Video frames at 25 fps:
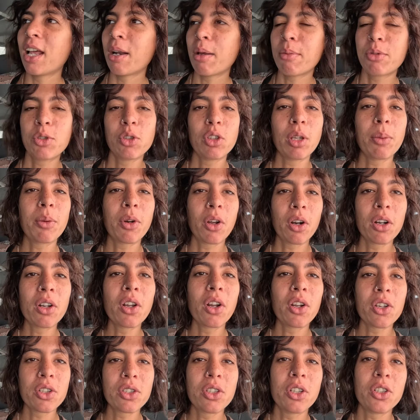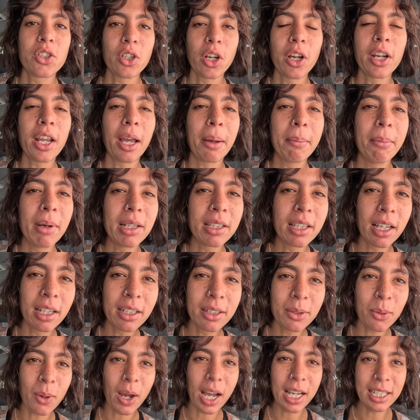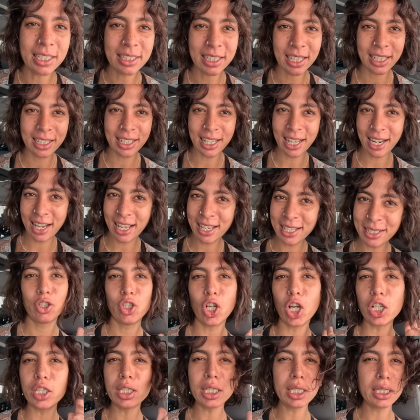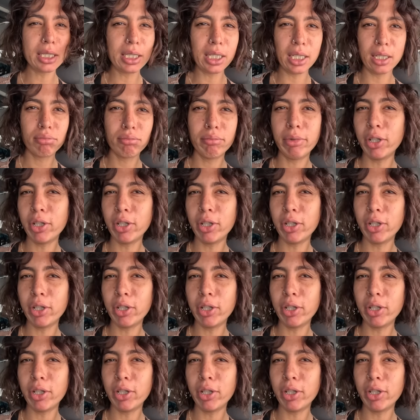انا مبسوطه بقرار ان انا قصيت شعري عامه وحاسه ان انا شخص جديد